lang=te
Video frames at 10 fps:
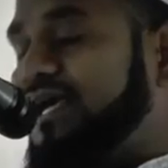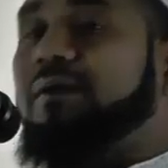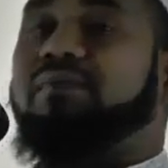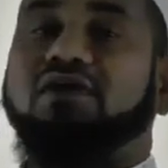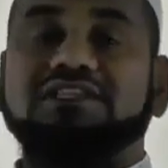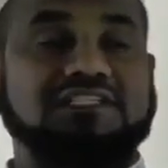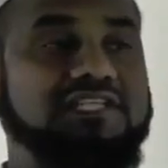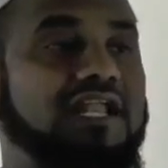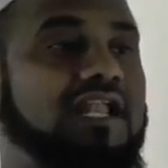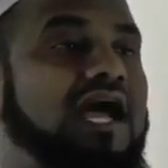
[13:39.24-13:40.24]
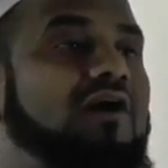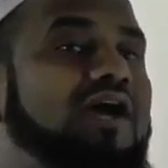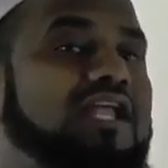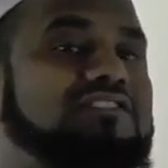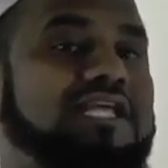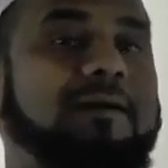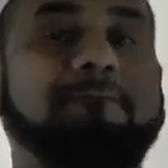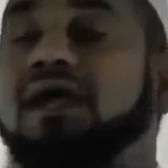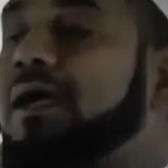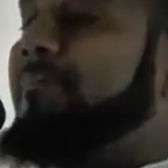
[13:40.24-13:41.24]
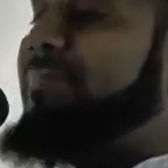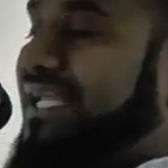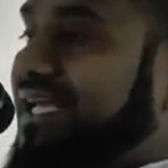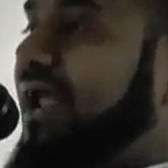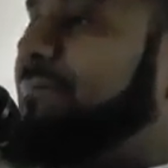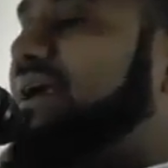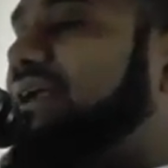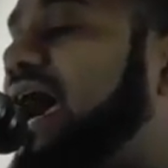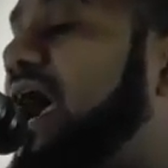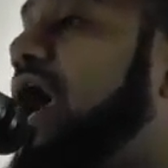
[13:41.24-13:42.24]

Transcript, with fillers: అంటే ప్రవక్త సలల్లాహు అలీ వసలం ప్రజల పట్ల